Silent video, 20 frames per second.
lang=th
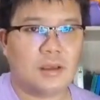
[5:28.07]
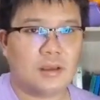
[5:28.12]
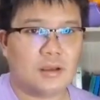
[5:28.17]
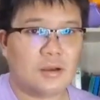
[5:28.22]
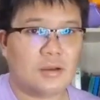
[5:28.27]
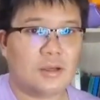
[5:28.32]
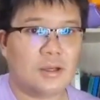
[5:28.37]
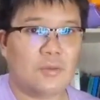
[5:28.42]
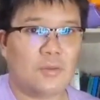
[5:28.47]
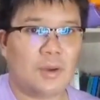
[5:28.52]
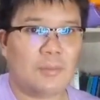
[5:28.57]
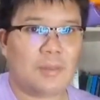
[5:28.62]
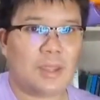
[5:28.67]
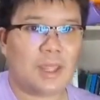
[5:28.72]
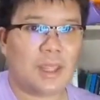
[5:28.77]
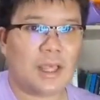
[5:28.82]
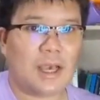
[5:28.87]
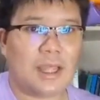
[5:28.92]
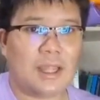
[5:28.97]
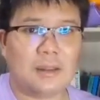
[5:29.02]
ก็คือว่า
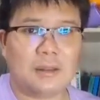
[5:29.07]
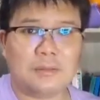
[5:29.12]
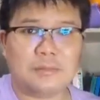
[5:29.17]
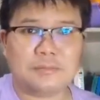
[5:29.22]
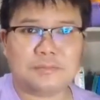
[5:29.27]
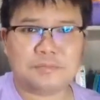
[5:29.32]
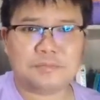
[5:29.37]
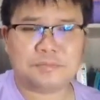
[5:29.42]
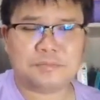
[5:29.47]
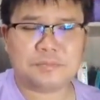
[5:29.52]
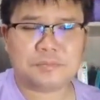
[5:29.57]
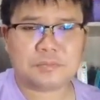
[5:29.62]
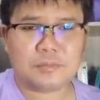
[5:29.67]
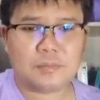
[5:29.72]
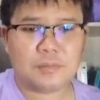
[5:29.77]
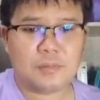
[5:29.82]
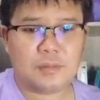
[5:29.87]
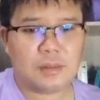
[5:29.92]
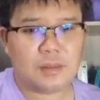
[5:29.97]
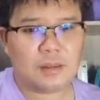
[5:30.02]
มีการ
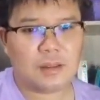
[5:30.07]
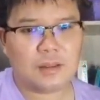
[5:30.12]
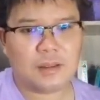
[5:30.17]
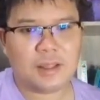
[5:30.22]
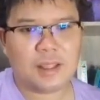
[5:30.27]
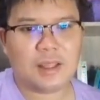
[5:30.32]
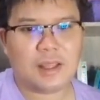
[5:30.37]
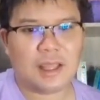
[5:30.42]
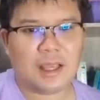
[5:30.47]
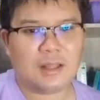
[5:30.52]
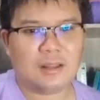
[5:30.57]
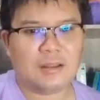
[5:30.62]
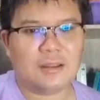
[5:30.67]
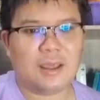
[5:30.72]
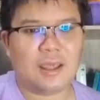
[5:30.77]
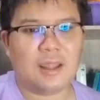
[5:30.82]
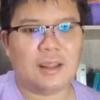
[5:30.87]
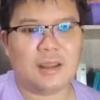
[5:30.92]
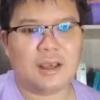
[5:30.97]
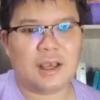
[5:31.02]
ที่นัก
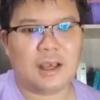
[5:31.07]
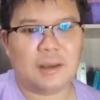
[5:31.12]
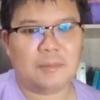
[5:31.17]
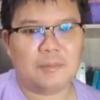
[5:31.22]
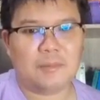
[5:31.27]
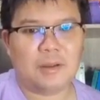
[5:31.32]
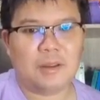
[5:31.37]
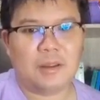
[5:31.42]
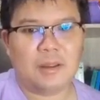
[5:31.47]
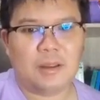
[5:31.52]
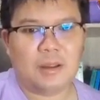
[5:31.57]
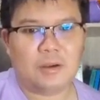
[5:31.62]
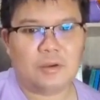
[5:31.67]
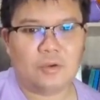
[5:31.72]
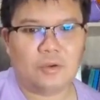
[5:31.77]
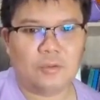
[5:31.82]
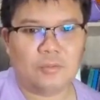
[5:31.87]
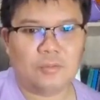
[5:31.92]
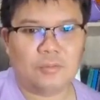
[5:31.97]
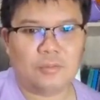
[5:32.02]
เทรดนะครับ
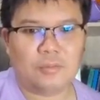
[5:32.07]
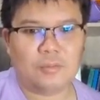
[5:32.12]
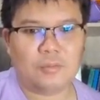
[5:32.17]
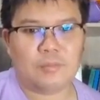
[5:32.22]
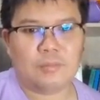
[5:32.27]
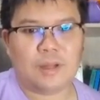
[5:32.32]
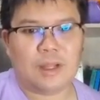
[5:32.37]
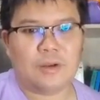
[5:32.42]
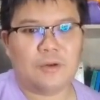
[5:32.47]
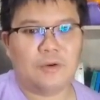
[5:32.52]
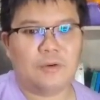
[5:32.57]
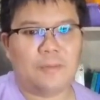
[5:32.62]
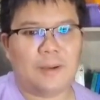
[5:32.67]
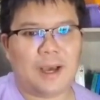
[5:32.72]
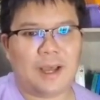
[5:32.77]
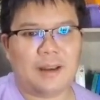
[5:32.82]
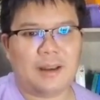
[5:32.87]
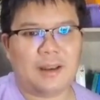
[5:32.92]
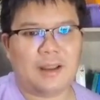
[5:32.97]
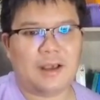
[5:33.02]
กลุ่มอนุ
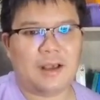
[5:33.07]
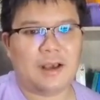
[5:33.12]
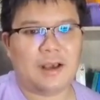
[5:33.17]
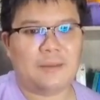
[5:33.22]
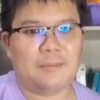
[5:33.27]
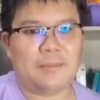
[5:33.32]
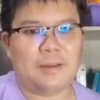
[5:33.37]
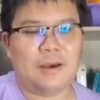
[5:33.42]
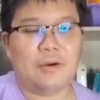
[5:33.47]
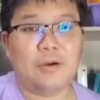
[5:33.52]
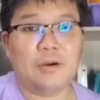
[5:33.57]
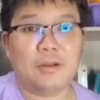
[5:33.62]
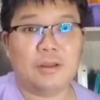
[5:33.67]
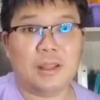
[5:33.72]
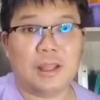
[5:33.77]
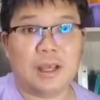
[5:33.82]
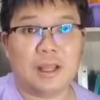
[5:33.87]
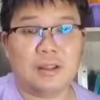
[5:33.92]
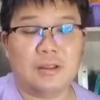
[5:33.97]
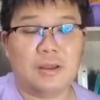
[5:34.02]
พันธ์นะครับแล้วก็
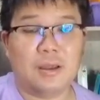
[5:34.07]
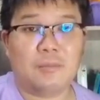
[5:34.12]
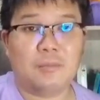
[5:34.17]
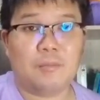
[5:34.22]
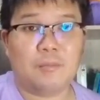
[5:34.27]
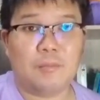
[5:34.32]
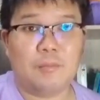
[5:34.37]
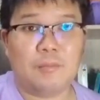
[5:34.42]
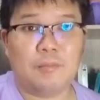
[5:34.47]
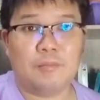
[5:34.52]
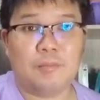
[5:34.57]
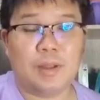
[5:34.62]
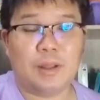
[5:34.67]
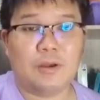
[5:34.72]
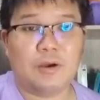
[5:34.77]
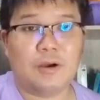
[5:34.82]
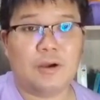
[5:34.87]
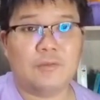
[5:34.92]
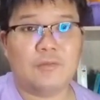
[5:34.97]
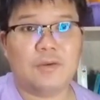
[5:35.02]
นักเทรดบิ
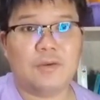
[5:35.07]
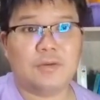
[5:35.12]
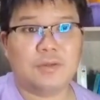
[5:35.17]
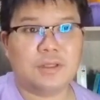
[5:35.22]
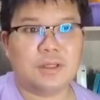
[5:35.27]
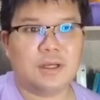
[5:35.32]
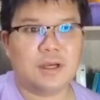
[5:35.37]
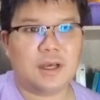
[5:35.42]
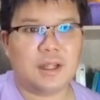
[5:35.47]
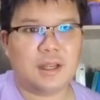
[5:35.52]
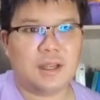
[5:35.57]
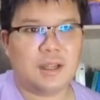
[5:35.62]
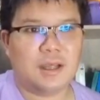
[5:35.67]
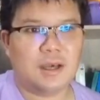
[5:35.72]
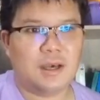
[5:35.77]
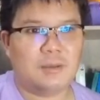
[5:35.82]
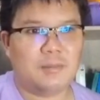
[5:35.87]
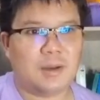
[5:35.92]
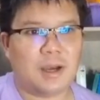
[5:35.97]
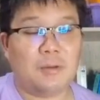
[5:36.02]
ตคอยฟิวเจอร์
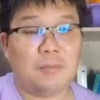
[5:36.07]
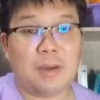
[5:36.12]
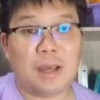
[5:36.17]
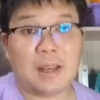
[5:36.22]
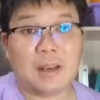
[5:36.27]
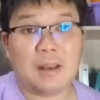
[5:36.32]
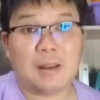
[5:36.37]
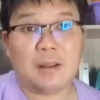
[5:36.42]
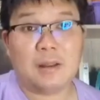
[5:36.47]
เริ่มเข้ามา